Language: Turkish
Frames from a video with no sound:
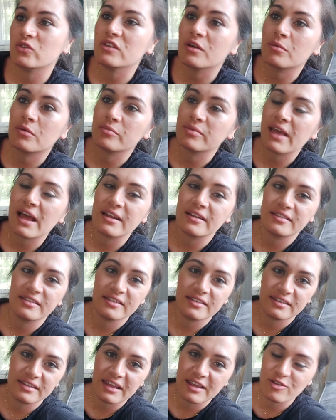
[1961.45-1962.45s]
Tamam gel hadi
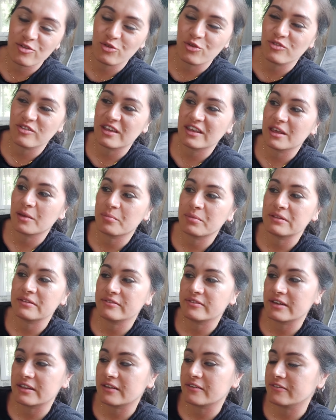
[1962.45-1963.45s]
ne istiyorsan yapalım
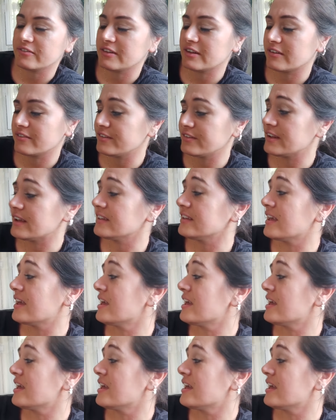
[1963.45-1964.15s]
falan filan filan.